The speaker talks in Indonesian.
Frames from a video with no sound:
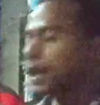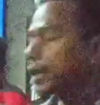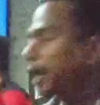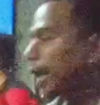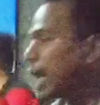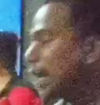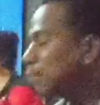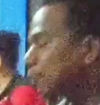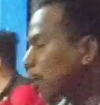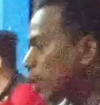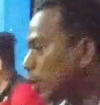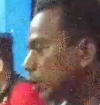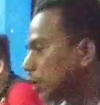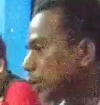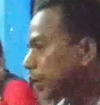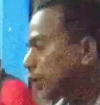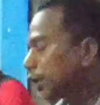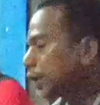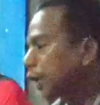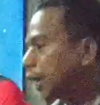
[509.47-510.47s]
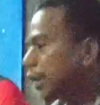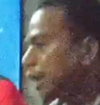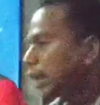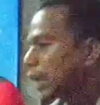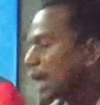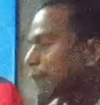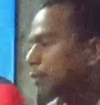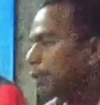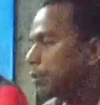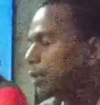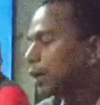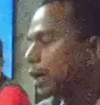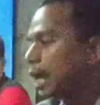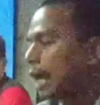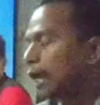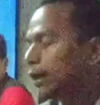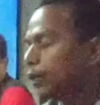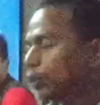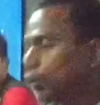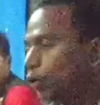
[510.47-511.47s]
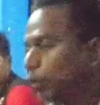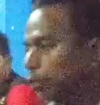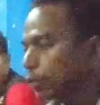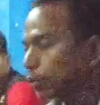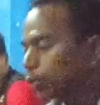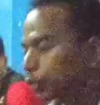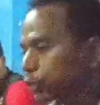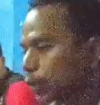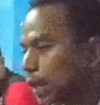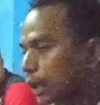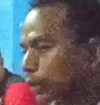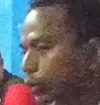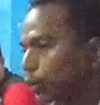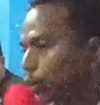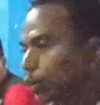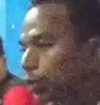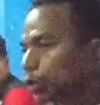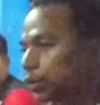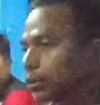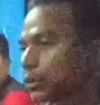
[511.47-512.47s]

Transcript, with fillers: di lebon ini kami mengandung suatu